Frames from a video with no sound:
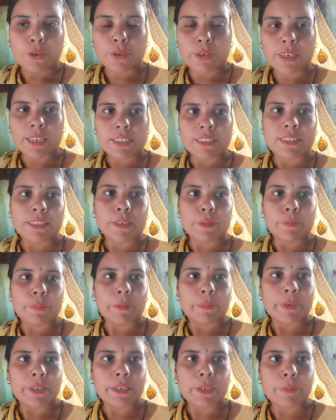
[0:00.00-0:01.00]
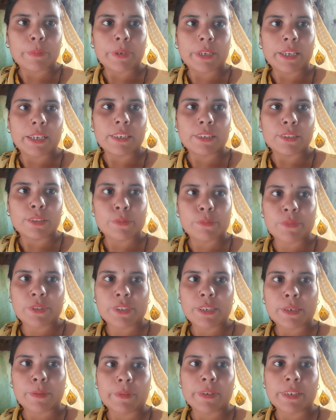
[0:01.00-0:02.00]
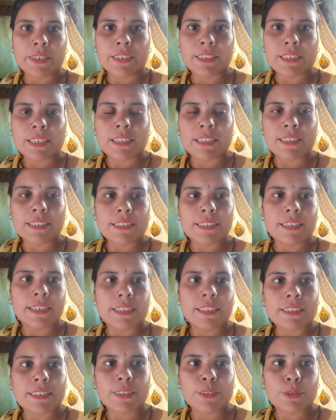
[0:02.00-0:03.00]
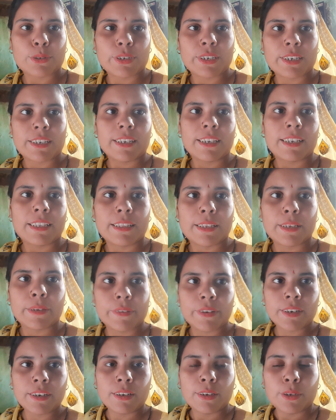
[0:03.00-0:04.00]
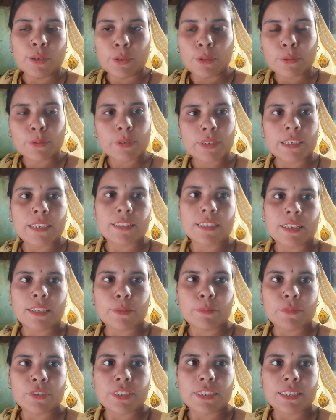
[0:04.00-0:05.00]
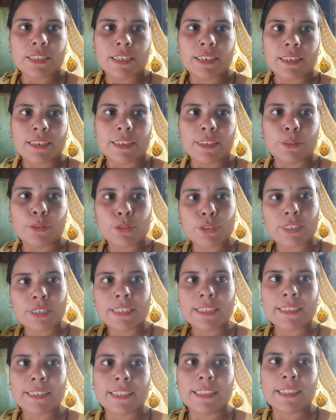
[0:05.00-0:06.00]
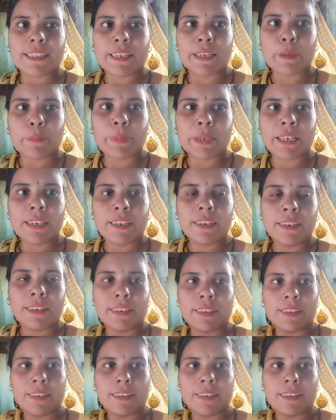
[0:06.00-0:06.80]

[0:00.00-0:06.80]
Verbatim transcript: और आस्था के पापा घर पे है नहीं तो मुझे अपने चाची सास का जो लड़का है देवर उनके साथ मुझे जाना है तो चलिए चलते हैं पहले